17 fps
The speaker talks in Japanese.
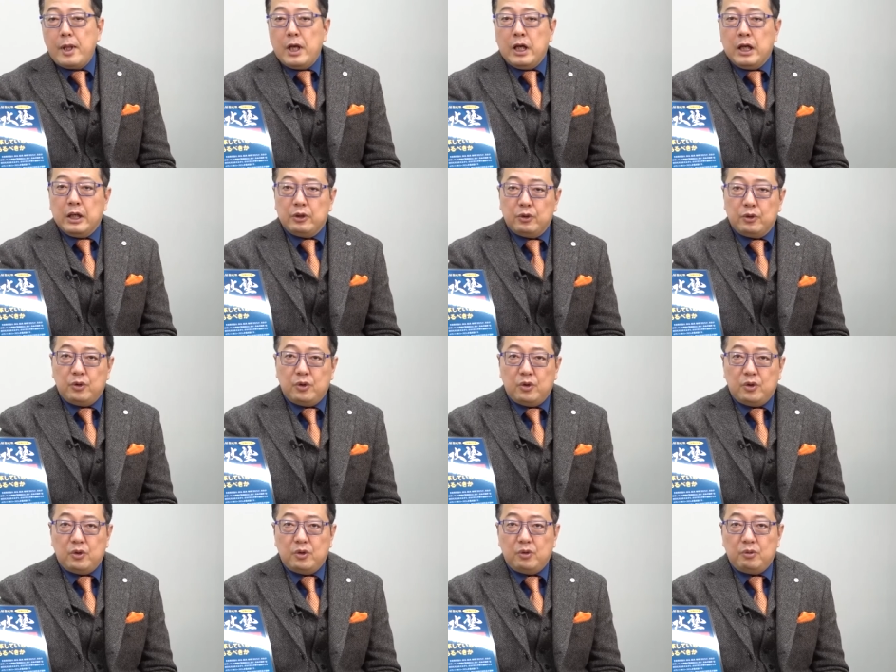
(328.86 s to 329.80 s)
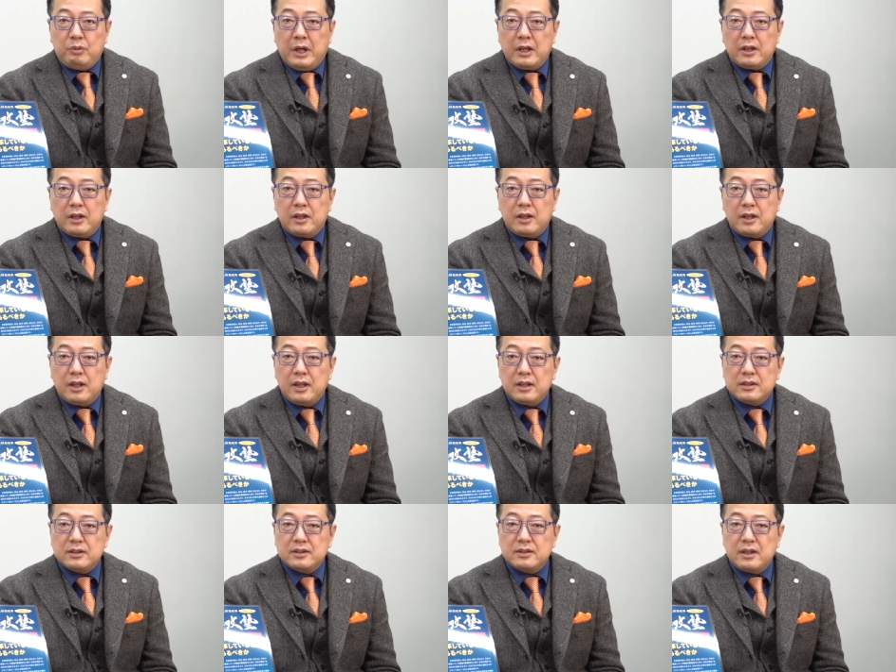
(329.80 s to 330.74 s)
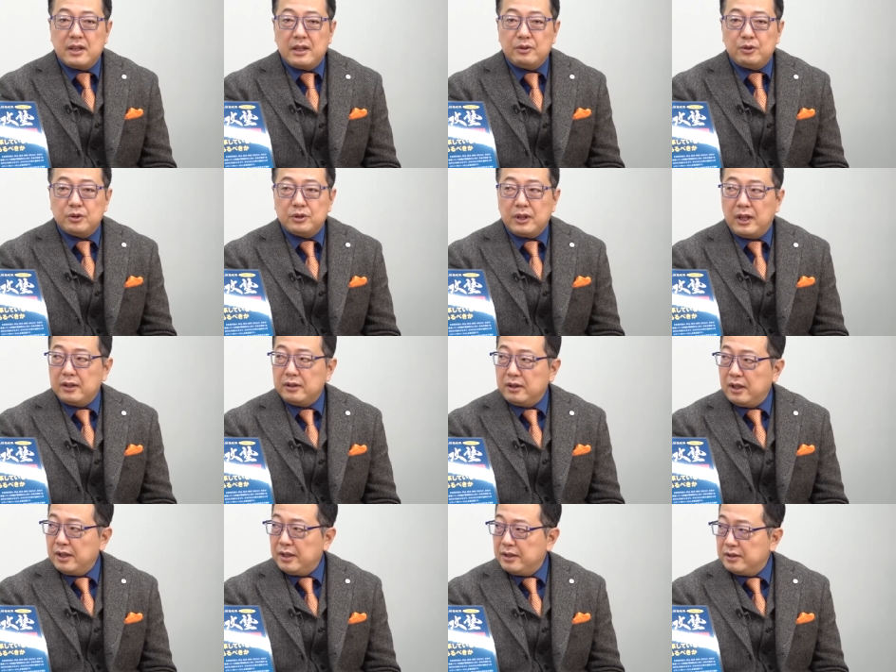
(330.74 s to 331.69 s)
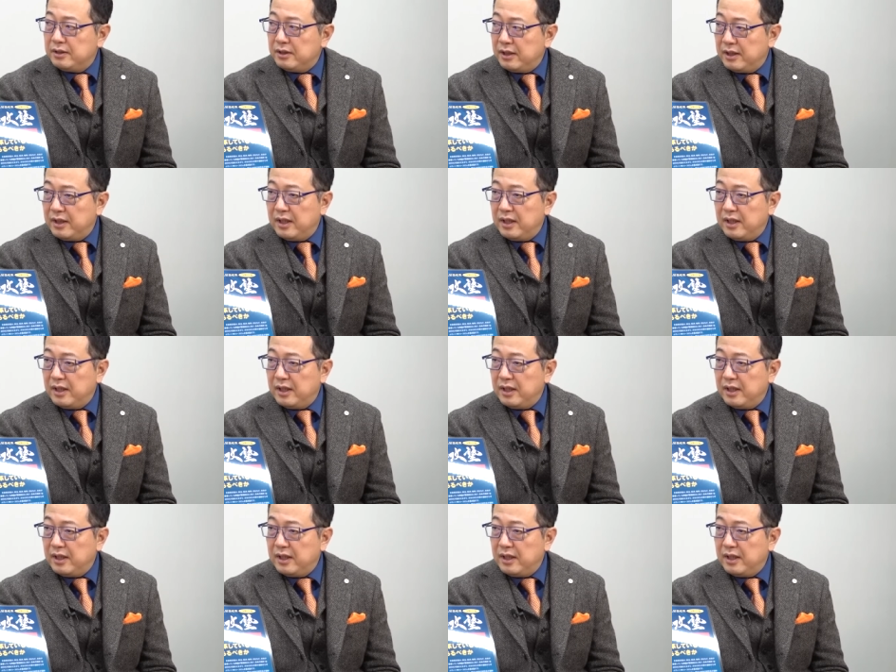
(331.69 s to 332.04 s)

あの、マッカーサーを称えて、